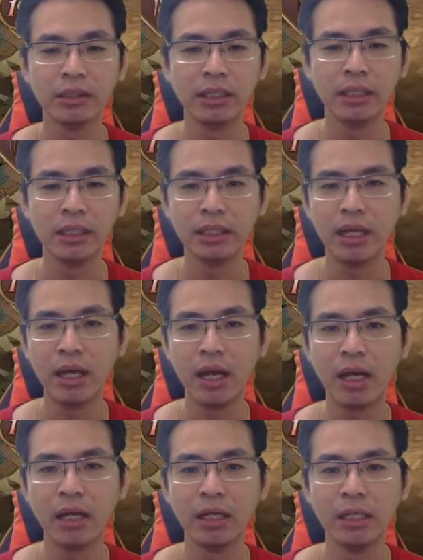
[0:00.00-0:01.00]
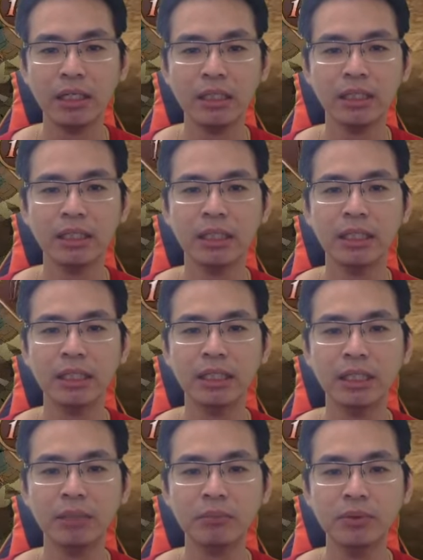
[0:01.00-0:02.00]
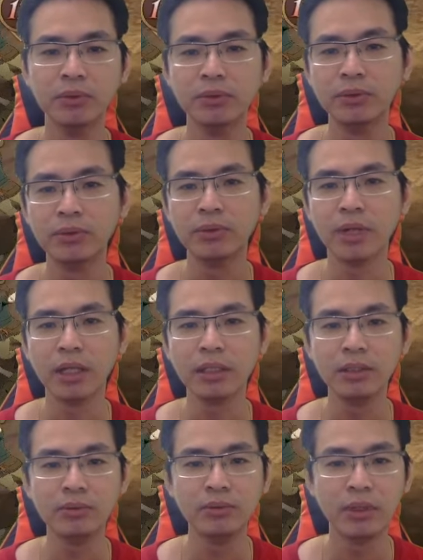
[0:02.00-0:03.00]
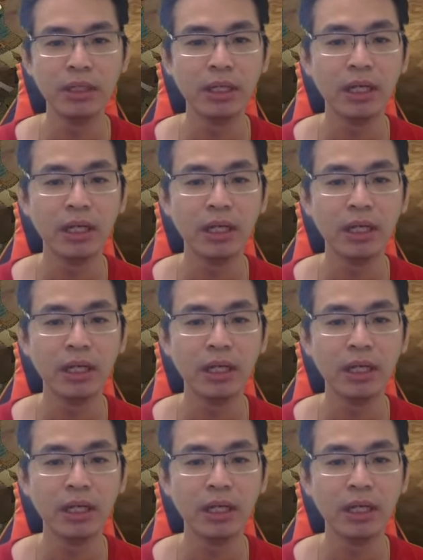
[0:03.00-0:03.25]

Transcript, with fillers: Kita uh, bunuh dulu, nanti juga dia